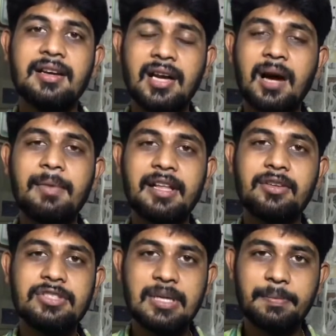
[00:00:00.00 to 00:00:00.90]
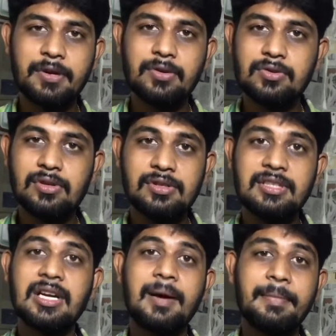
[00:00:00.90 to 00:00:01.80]
நாமளாக ஏதாவது ஸ்டெப் எடுக்கணும்னு சொல்லிட்டு
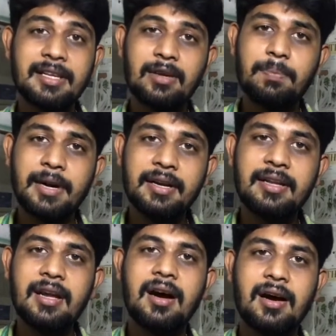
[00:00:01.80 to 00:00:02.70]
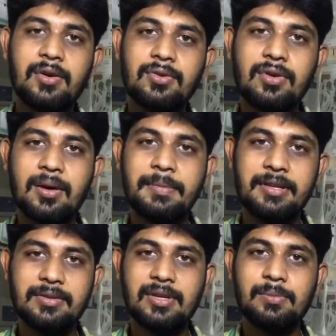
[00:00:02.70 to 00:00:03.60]
நாம ஏதாவது பண்ணியே ஆகணும்
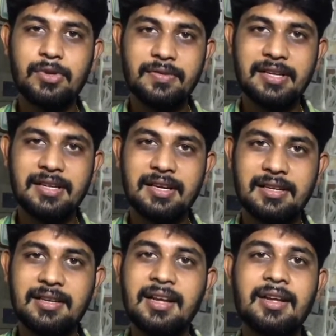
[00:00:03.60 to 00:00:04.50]
அப்படின்னு சொல்லி முடிவெடுக்கிறாரு